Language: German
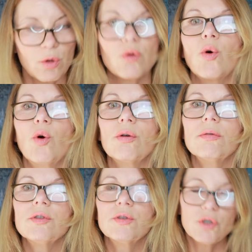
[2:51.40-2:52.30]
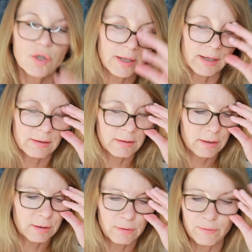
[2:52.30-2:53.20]
Ja, ist nicht schlecht.
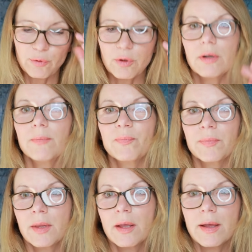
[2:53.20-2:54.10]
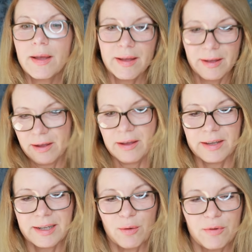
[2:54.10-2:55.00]
Also für,
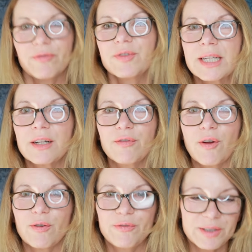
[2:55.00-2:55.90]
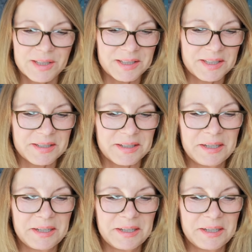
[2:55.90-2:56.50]
ich glaube, Single-Frauen finden sich da,